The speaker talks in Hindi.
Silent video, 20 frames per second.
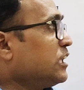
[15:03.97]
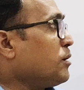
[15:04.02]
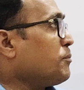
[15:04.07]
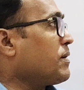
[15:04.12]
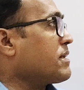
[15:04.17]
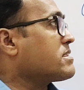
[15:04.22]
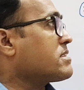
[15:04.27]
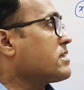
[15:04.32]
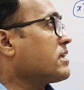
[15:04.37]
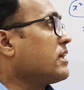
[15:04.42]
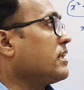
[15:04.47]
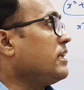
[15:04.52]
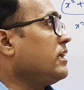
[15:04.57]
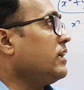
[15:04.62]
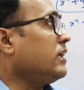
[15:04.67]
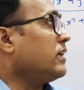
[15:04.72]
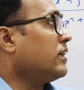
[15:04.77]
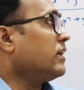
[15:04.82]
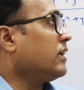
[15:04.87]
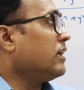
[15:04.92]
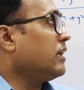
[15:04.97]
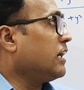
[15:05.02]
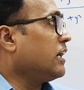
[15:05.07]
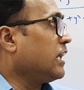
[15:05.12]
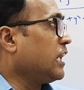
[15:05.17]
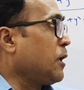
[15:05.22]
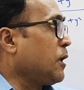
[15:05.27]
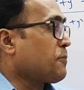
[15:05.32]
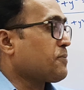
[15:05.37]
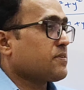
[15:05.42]
ये बेसिकली
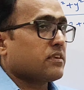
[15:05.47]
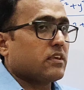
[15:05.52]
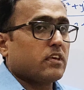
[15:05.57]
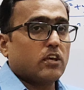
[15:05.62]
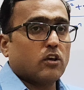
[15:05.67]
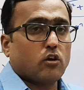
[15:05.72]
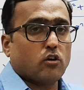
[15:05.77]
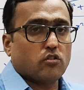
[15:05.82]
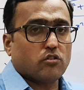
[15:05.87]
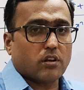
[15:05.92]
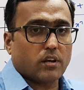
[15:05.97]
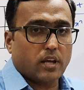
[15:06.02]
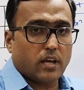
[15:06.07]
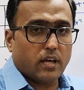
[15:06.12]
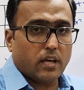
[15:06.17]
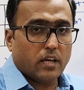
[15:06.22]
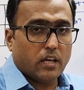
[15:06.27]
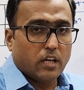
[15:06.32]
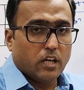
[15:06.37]
इलिप्स की इक्वेशन है